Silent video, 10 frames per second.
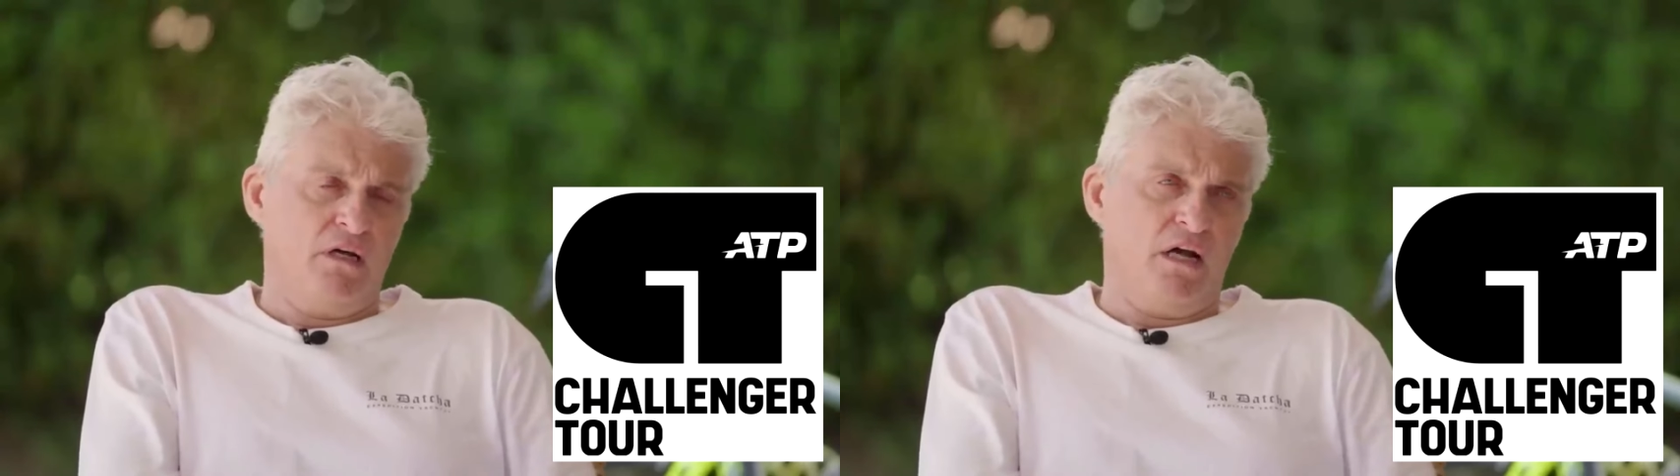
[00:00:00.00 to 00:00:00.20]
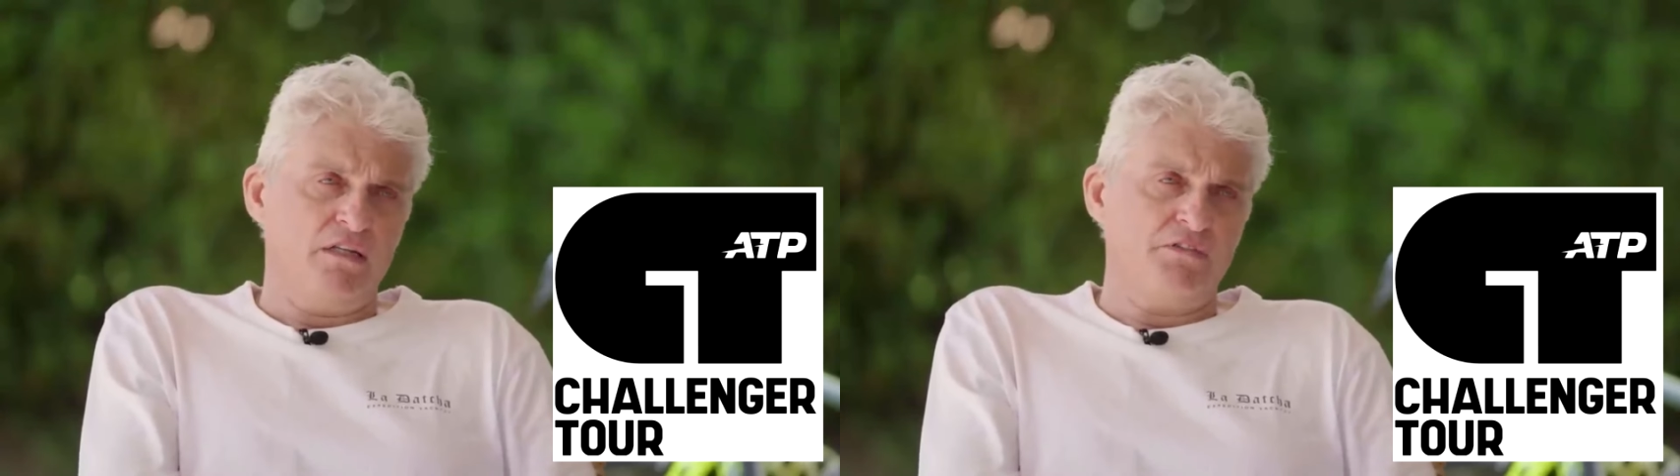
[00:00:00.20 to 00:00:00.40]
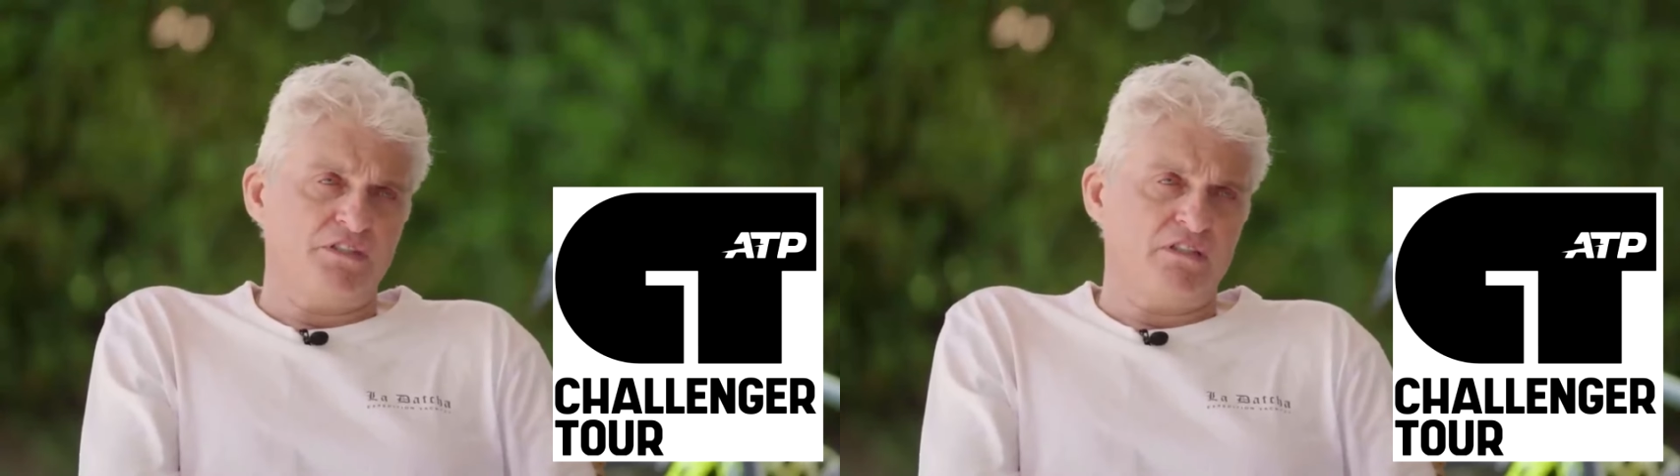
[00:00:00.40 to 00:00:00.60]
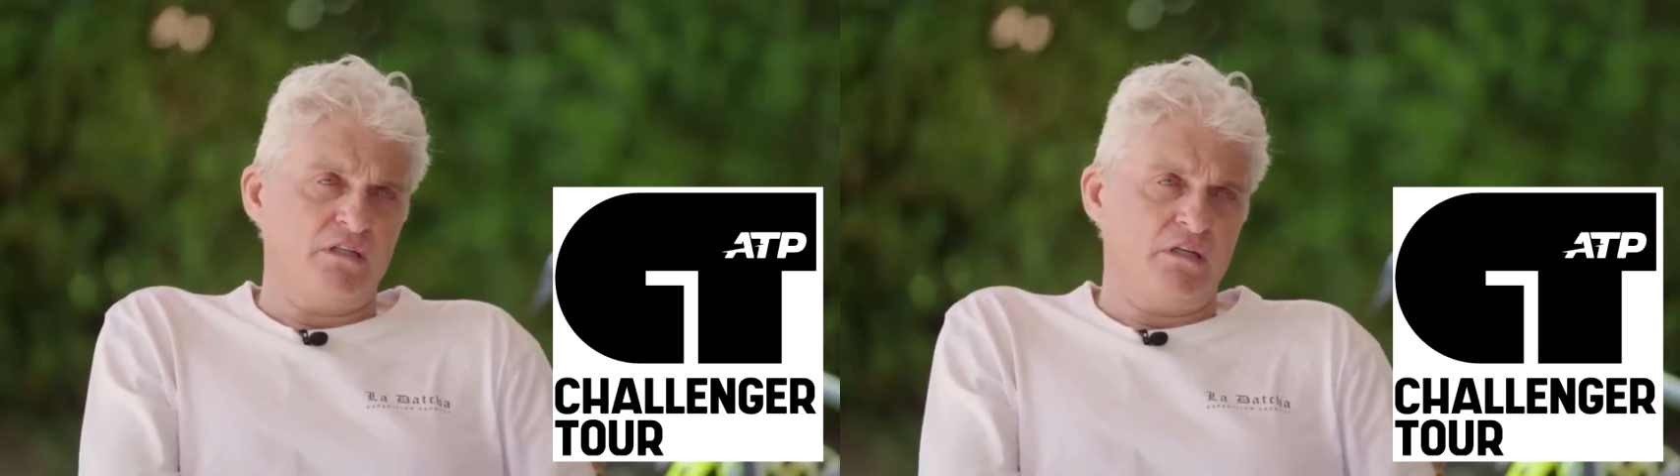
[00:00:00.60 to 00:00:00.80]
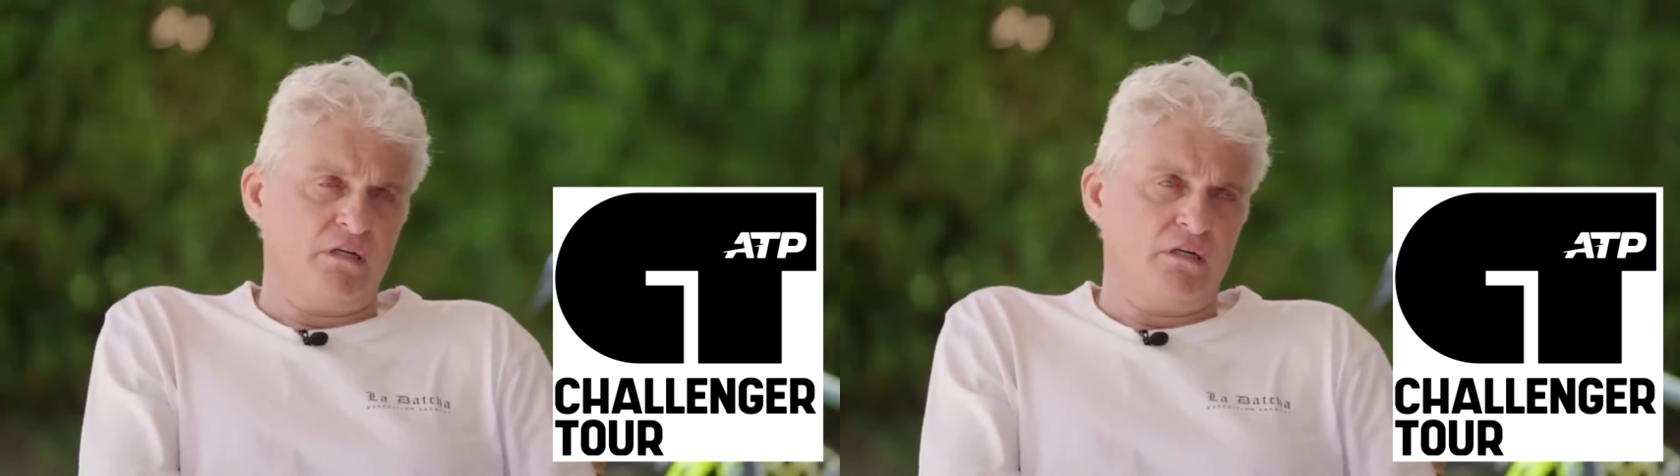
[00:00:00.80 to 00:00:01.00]
они
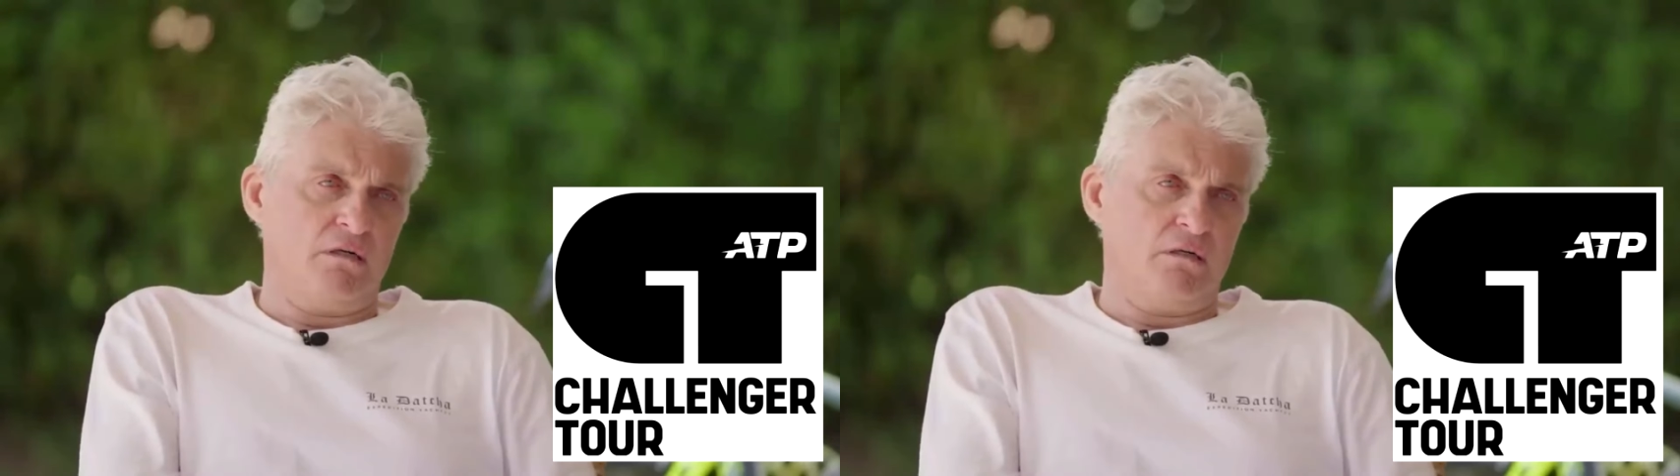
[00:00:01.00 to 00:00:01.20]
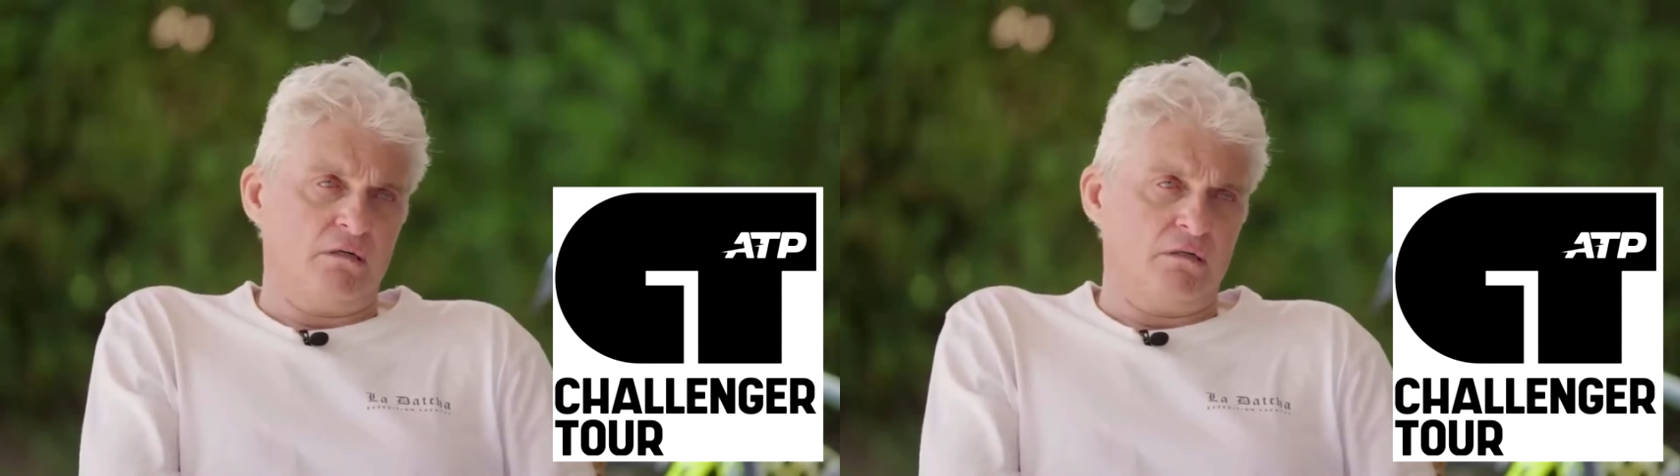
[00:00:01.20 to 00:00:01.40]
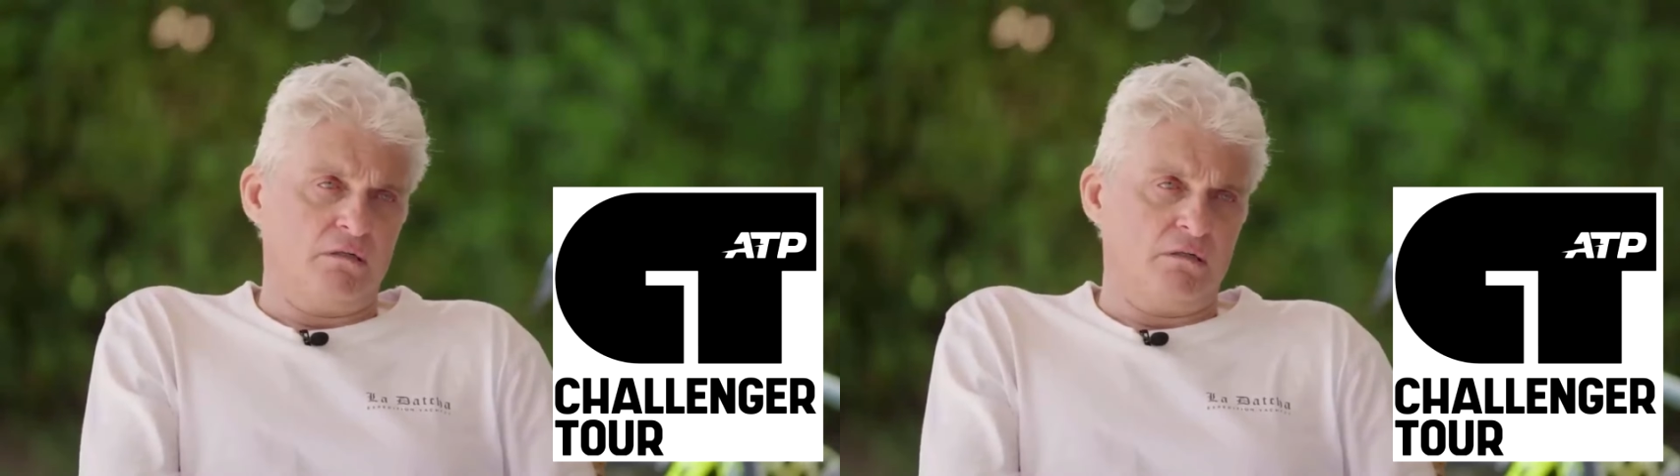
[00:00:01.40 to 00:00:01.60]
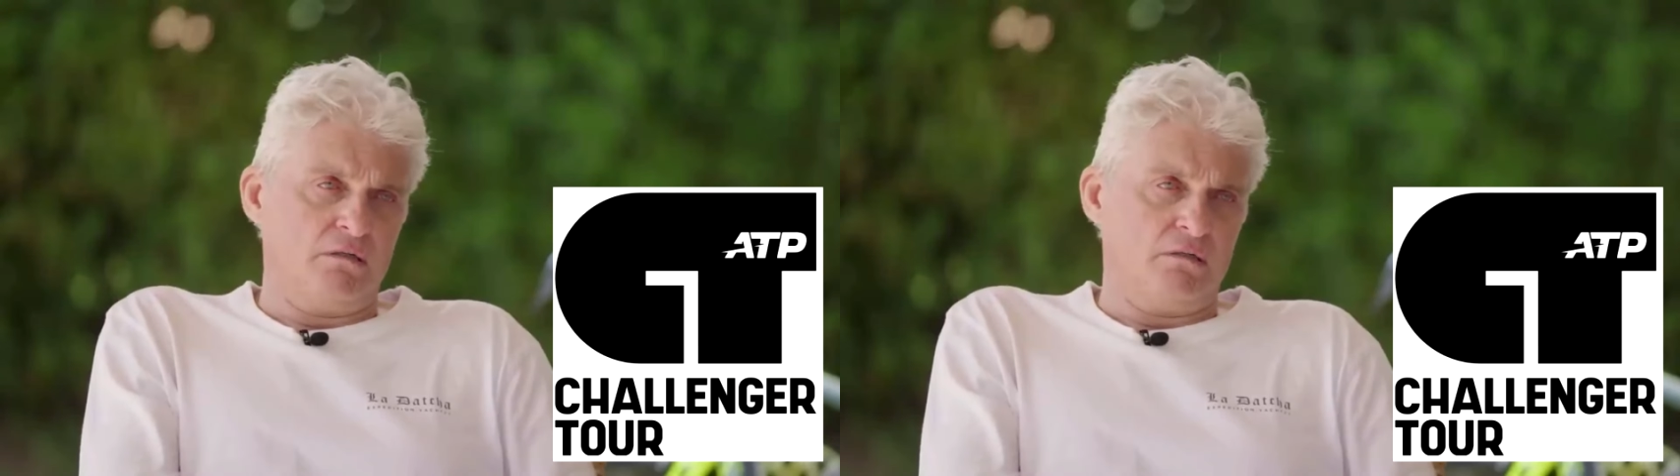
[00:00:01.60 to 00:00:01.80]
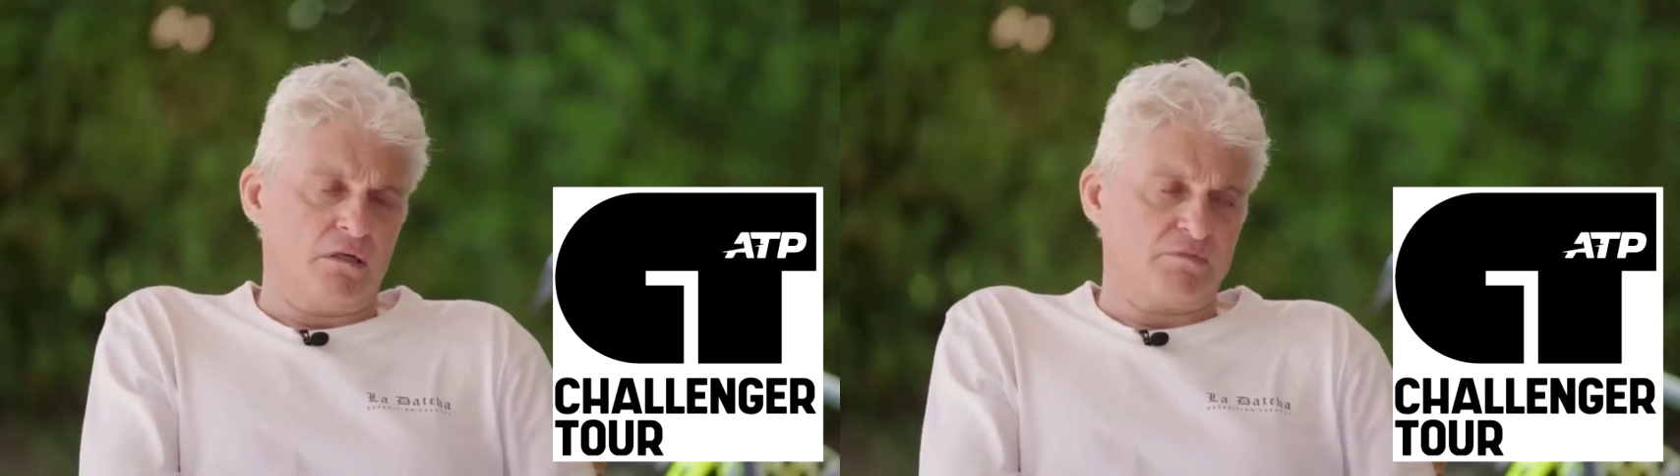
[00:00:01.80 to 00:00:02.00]
все, э,